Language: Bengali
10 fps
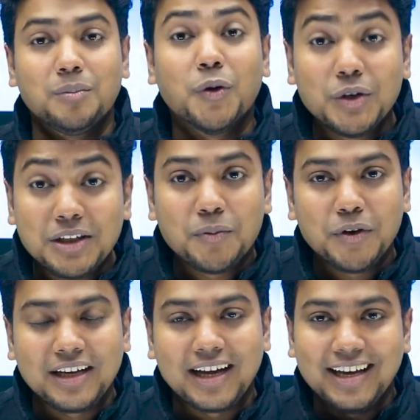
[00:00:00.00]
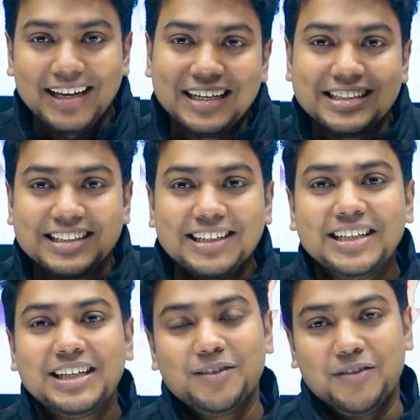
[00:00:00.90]
ভর্তি পরীক্ষায় ইংরেজিতে
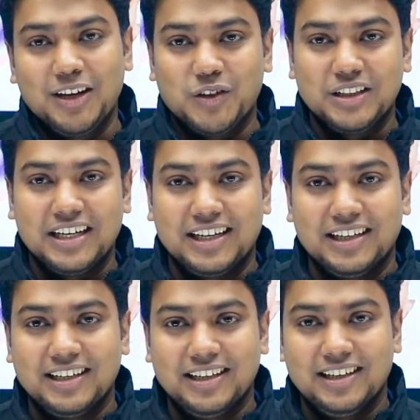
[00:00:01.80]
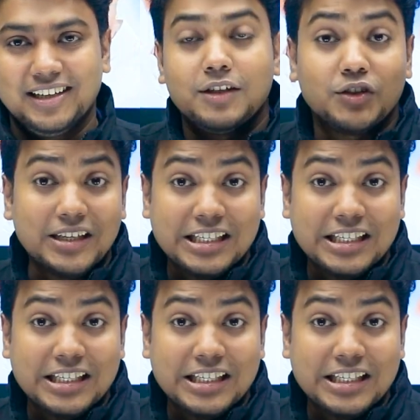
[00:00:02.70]
ফেল করে থাকি সো